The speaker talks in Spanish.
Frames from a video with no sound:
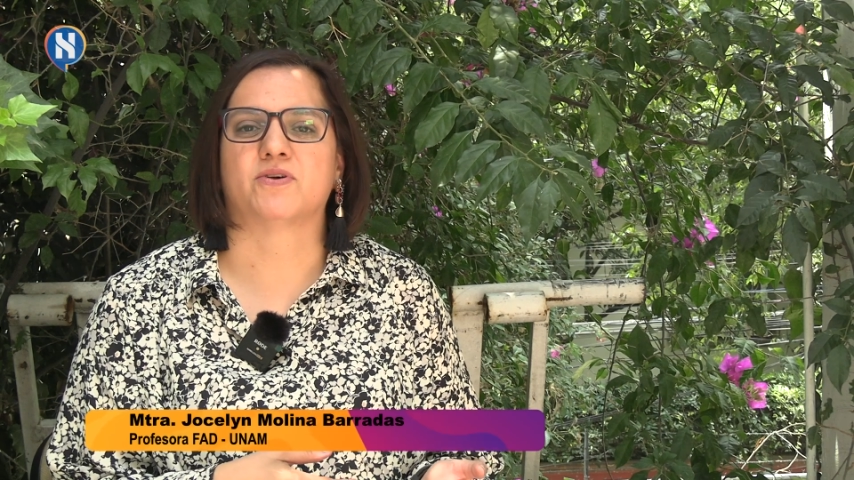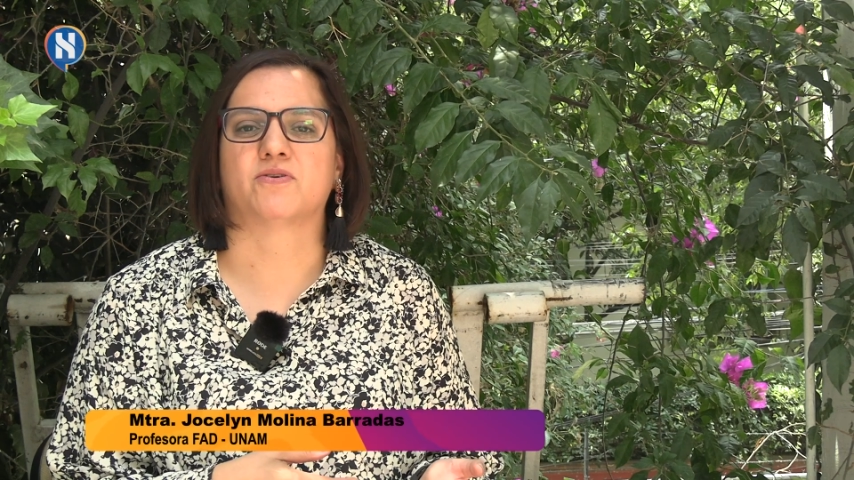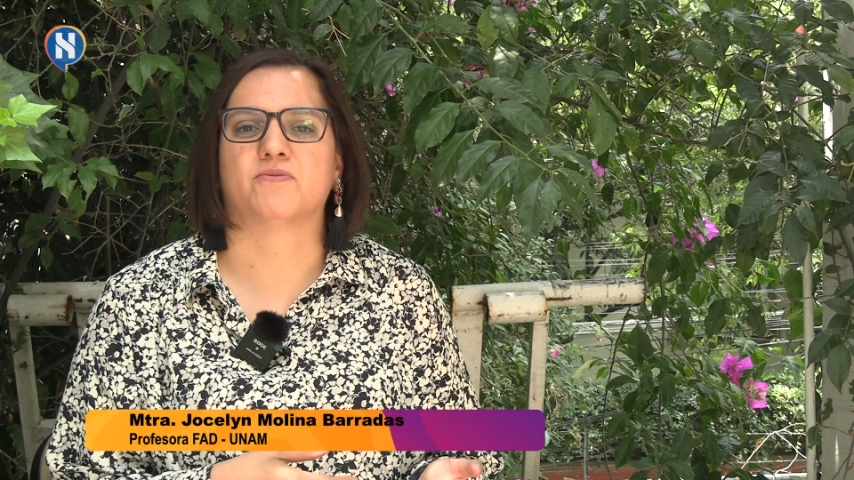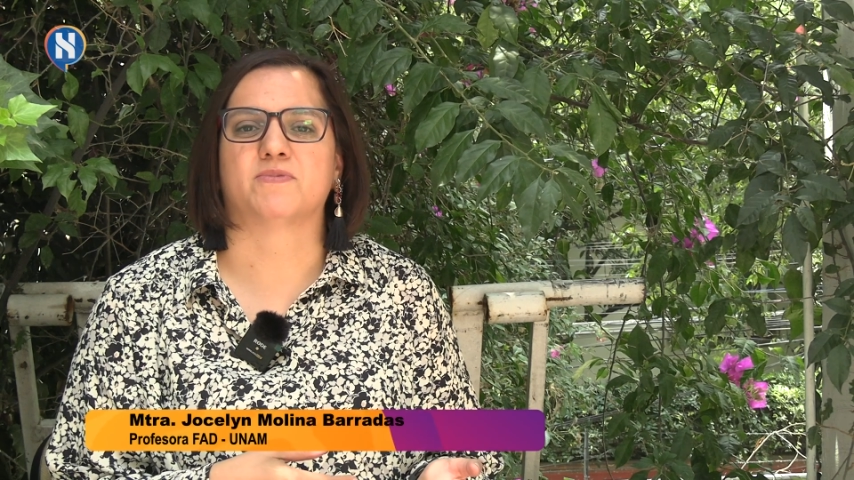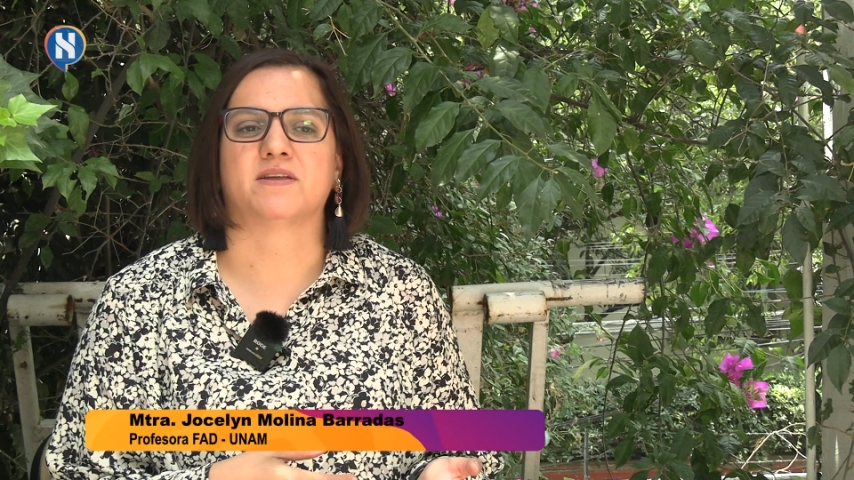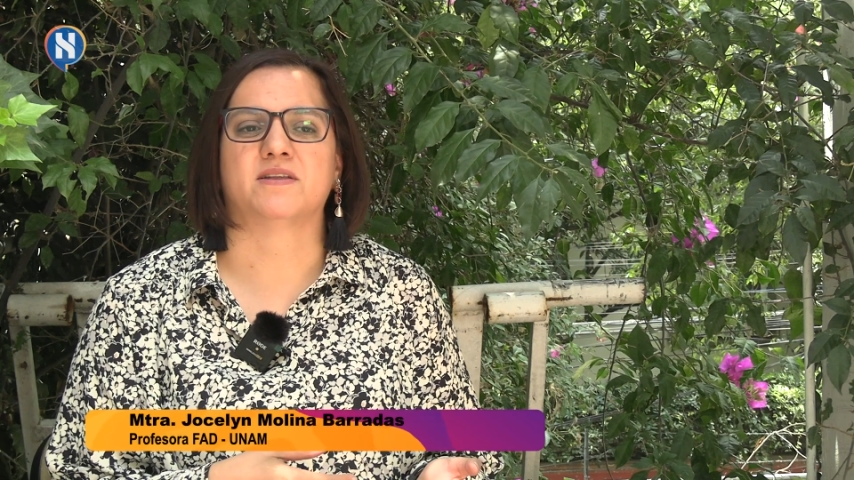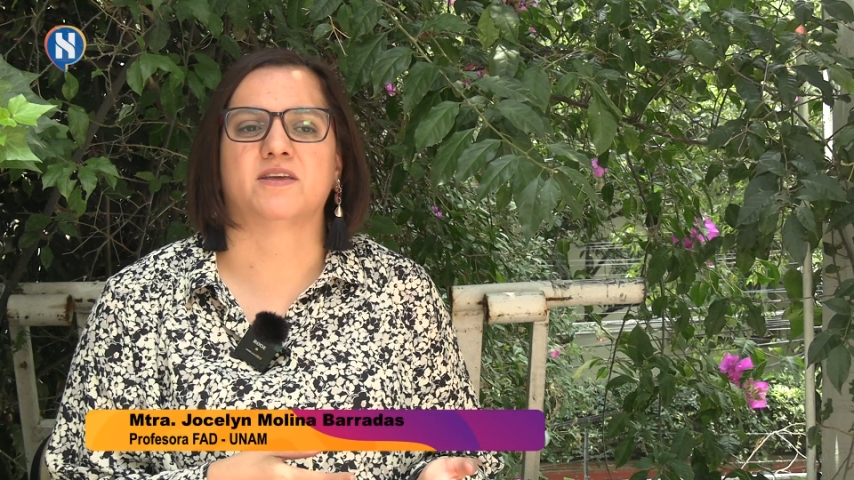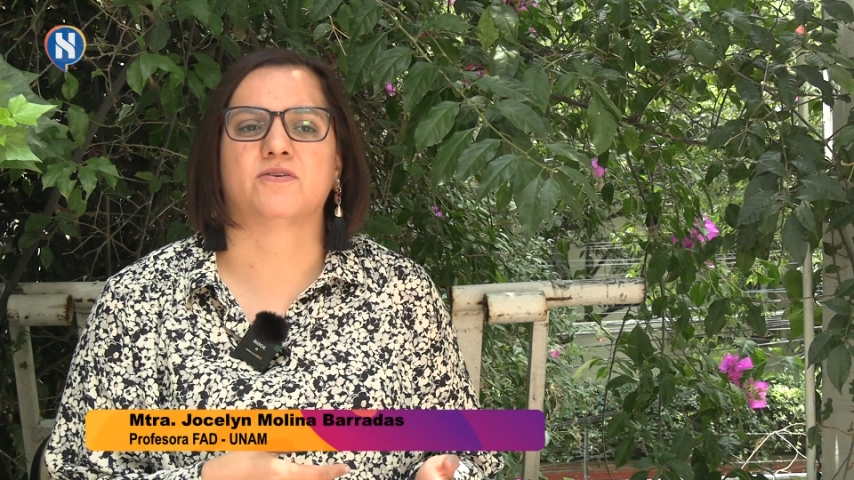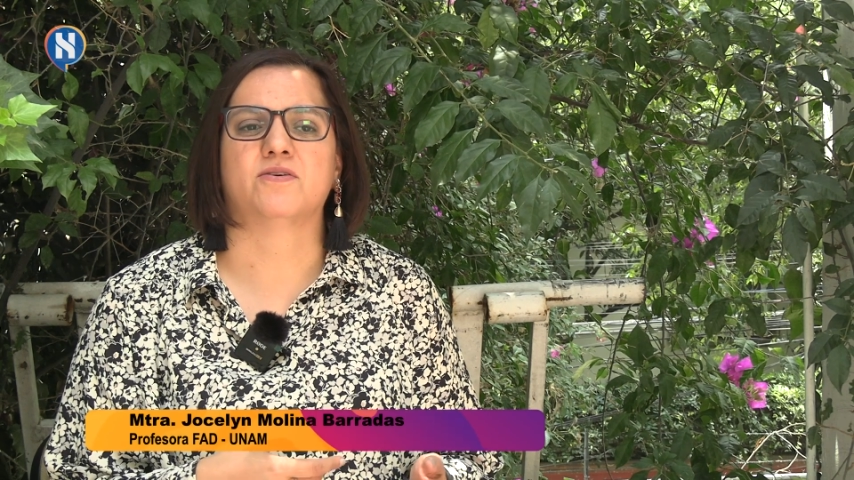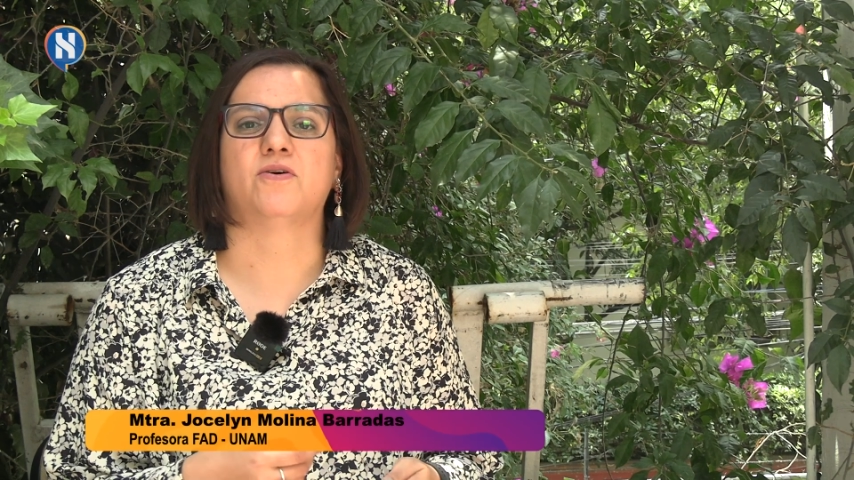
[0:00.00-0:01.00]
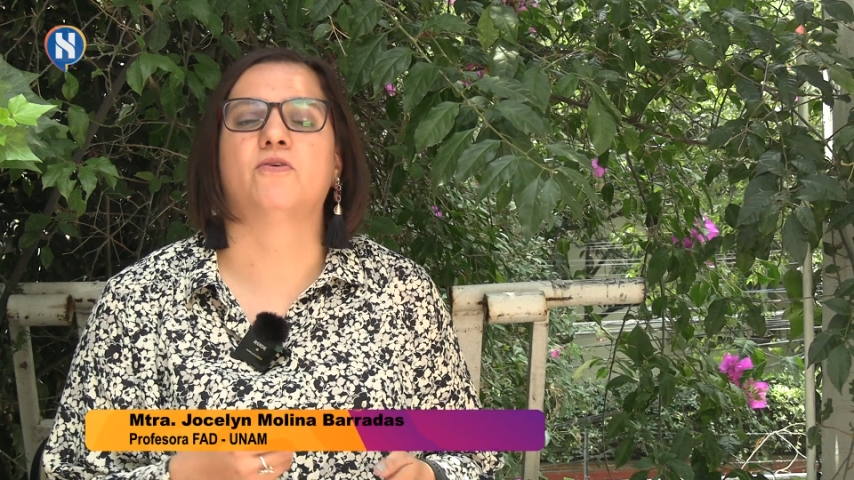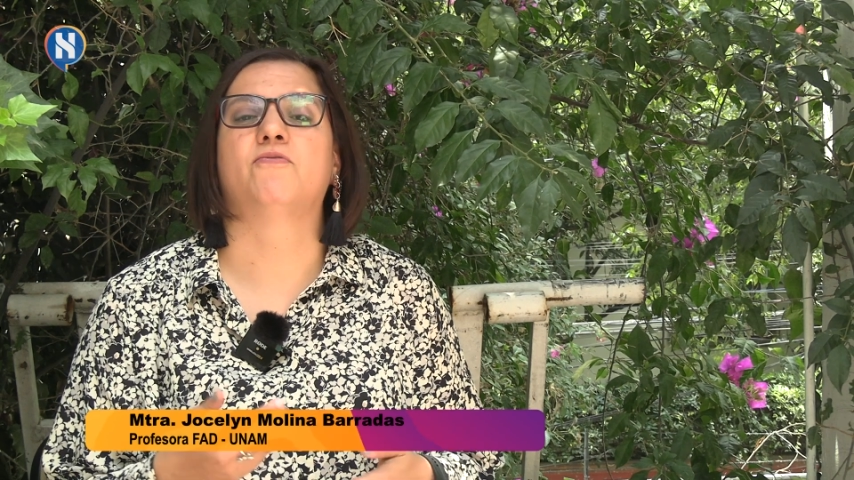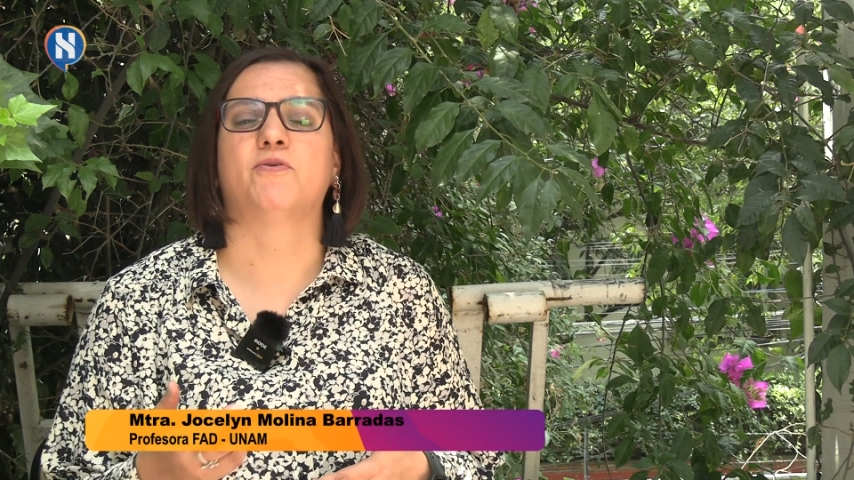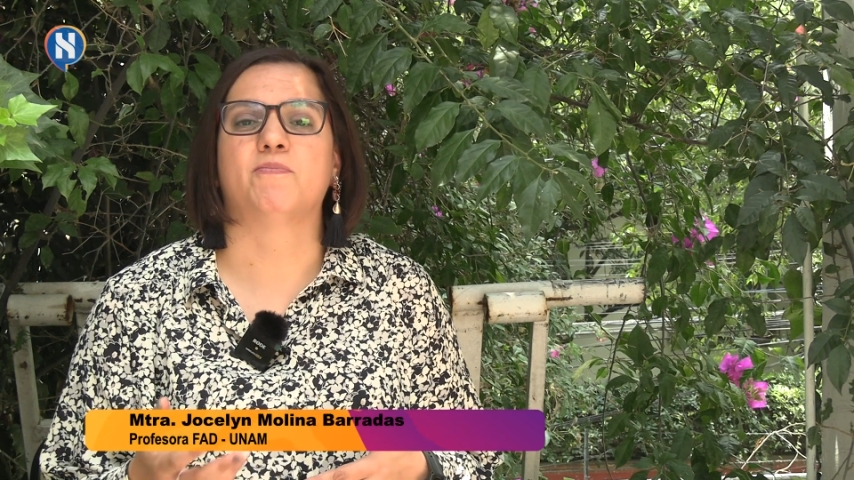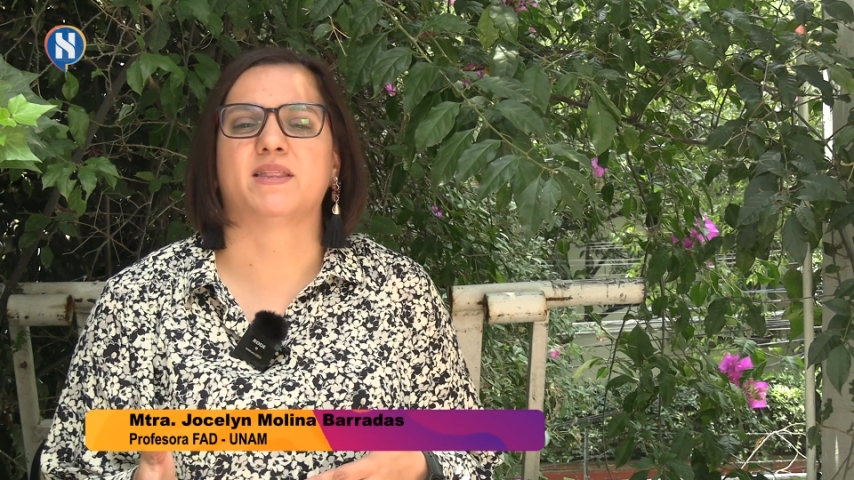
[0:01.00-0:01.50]
de contenido o
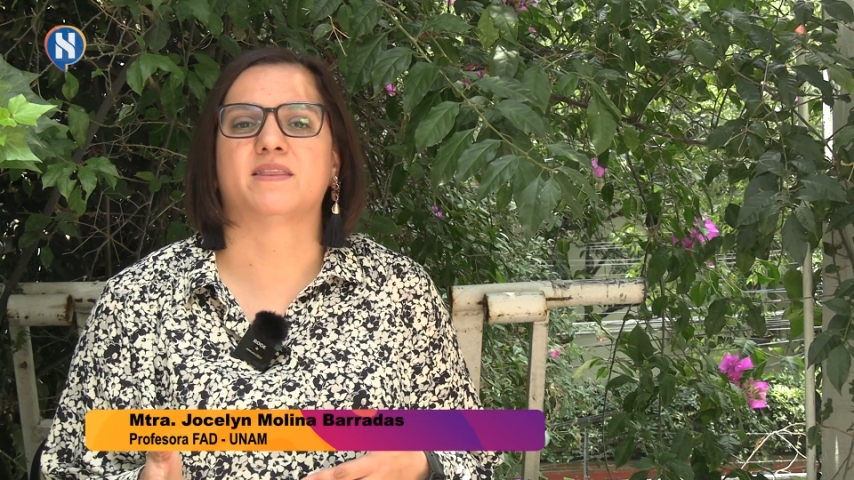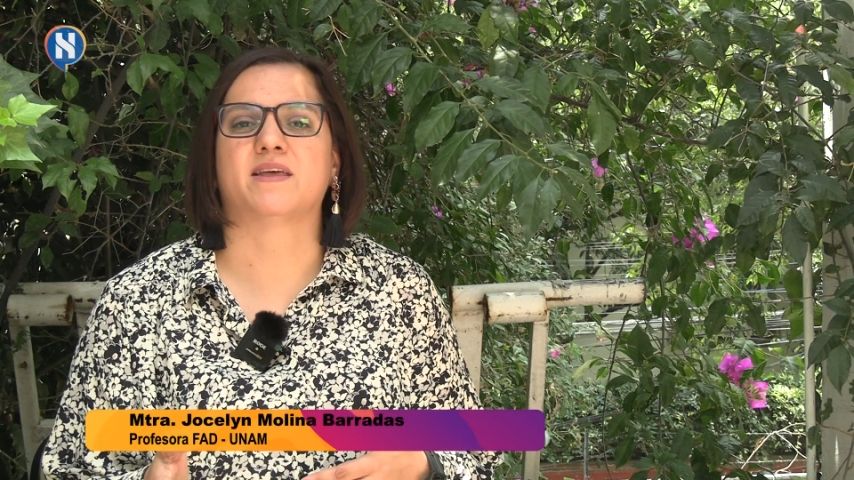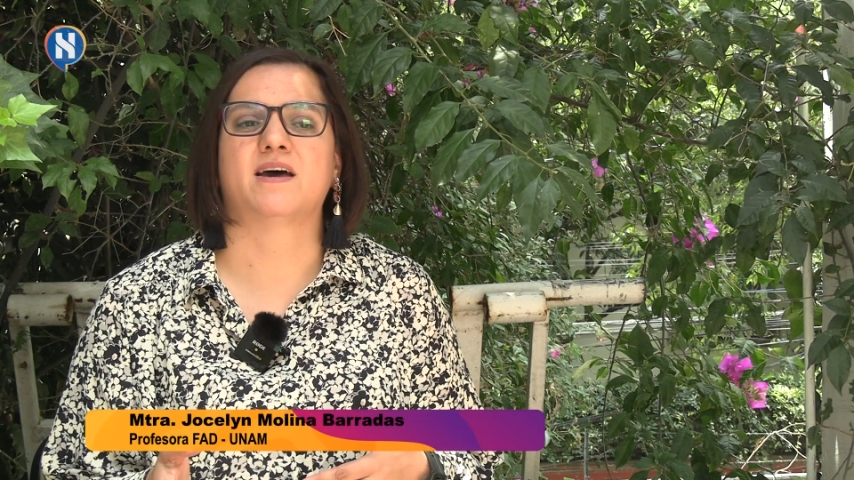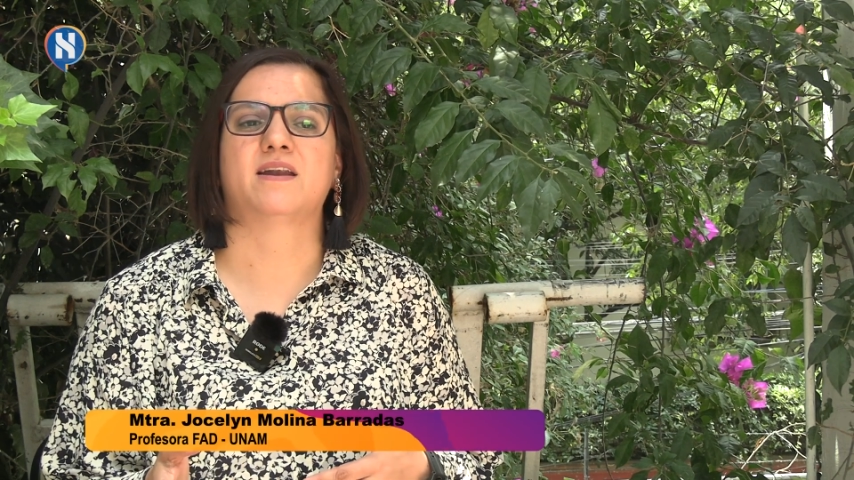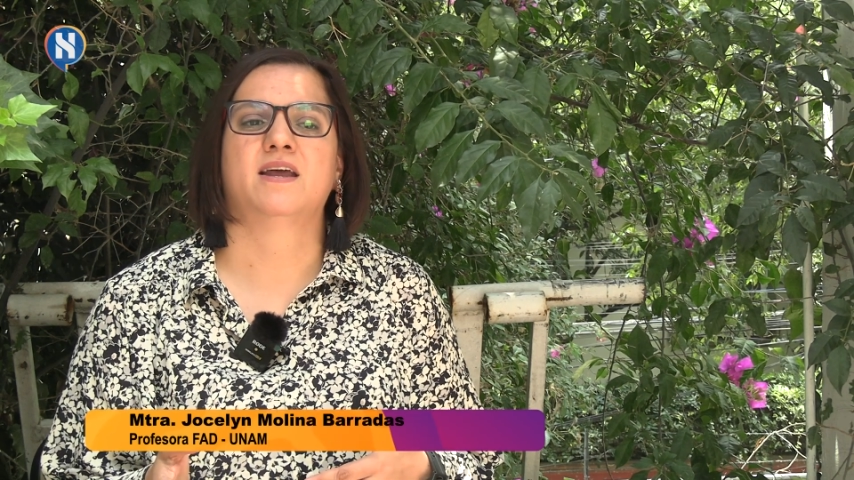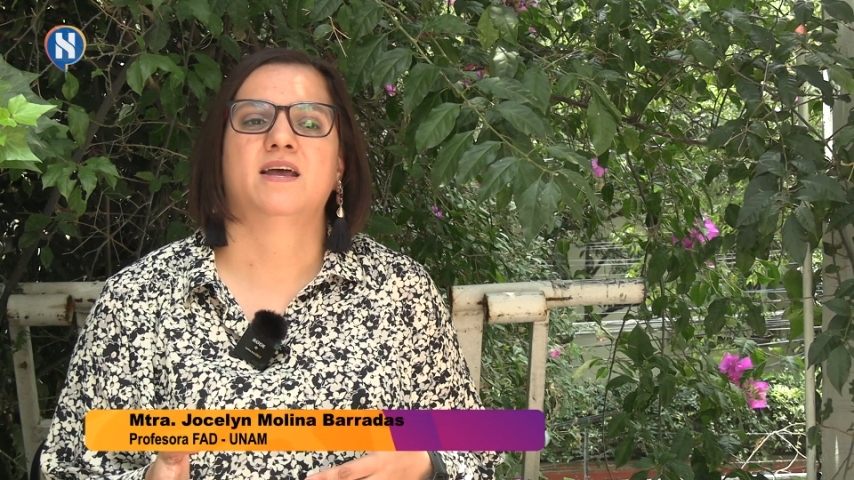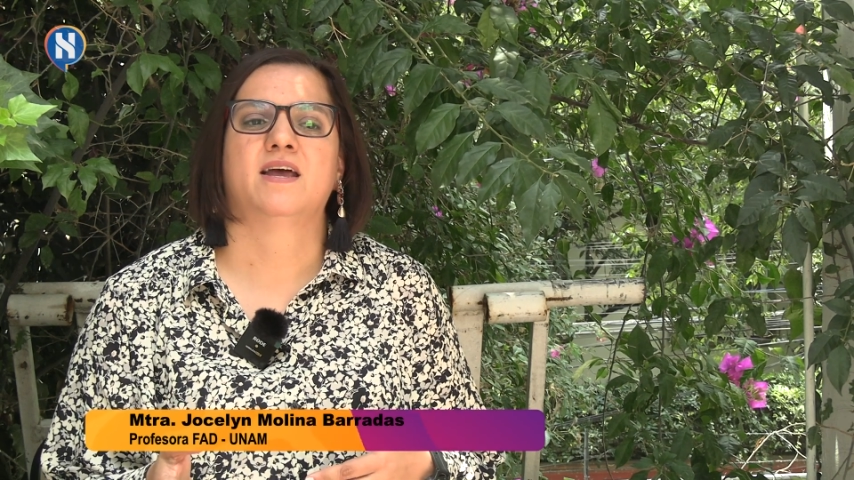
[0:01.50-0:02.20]
fomentar